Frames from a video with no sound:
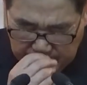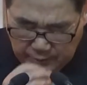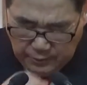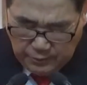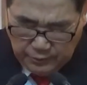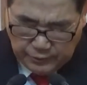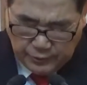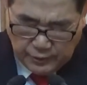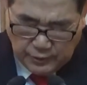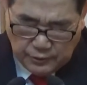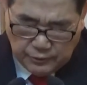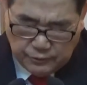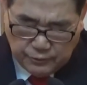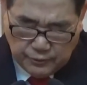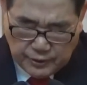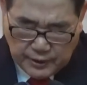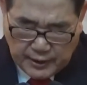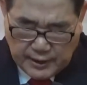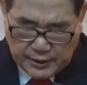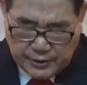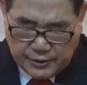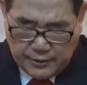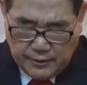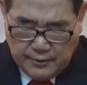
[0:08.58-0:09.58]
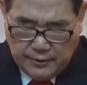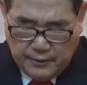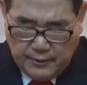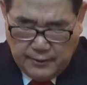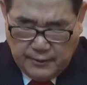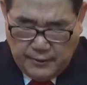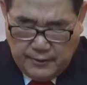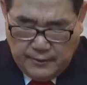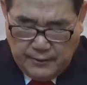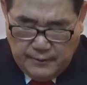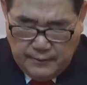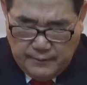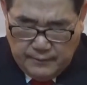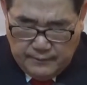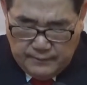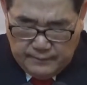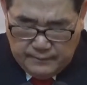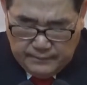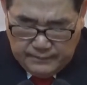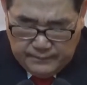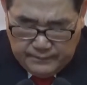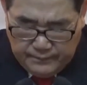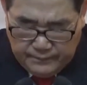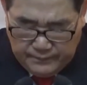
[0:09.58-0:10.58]
혼을 구원하시고
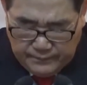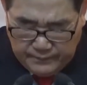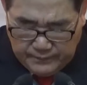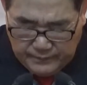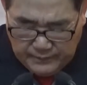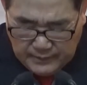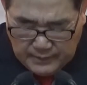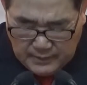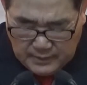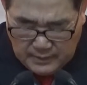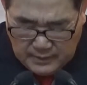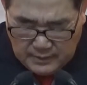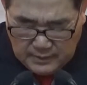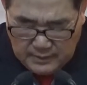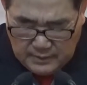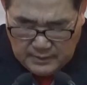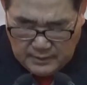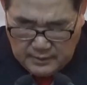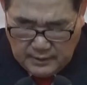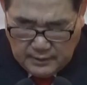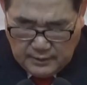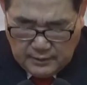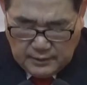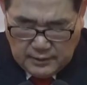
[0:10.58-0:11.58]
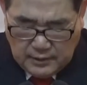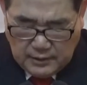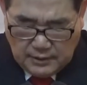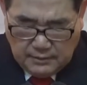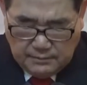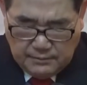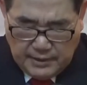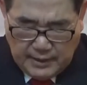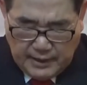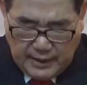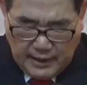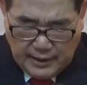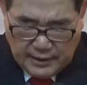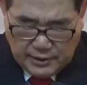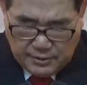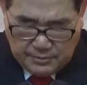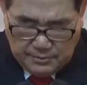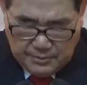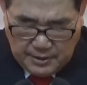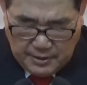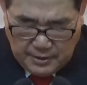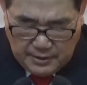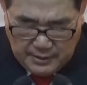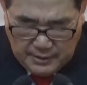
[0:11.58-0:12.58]
영을 거듭나게
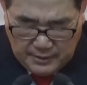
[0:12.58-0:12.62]
하시며